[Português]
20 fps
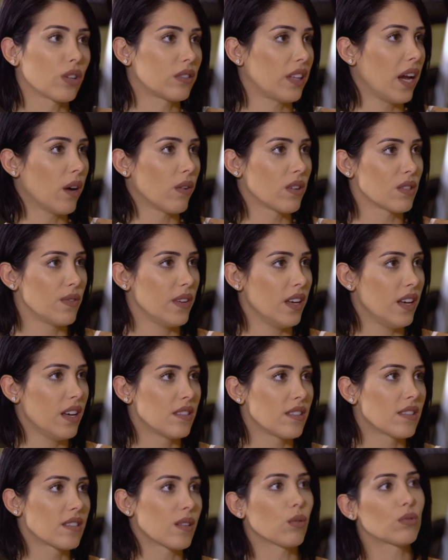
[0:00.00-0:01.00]
hotel, às
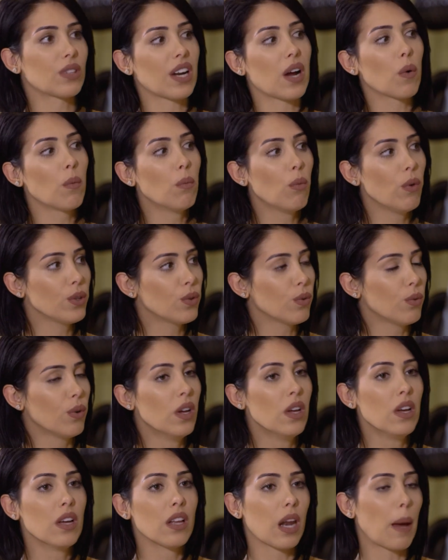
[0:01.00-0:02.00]
vezes. Então, eu trago muito
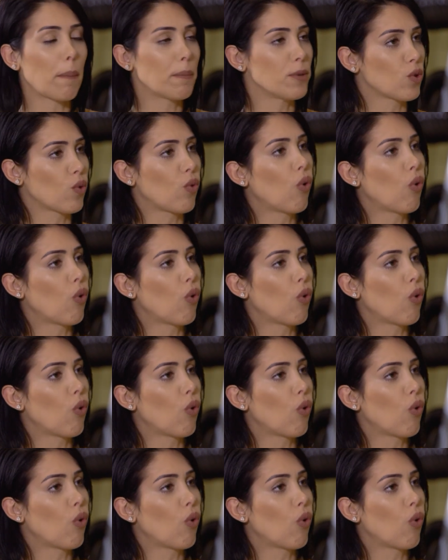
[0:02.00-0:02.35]
lápis de